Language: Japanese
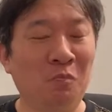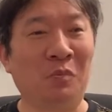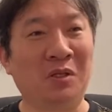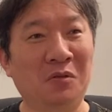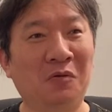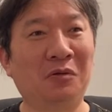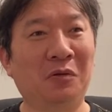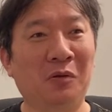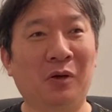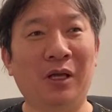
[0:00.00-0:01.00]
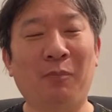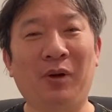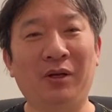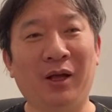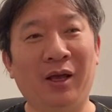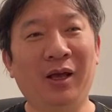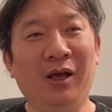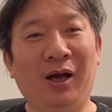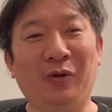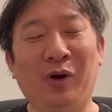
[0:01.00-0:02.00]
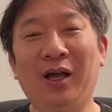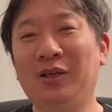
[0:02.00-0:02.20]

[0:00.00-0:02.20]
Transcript: うん、そこっていうのはやっぱりね、あの、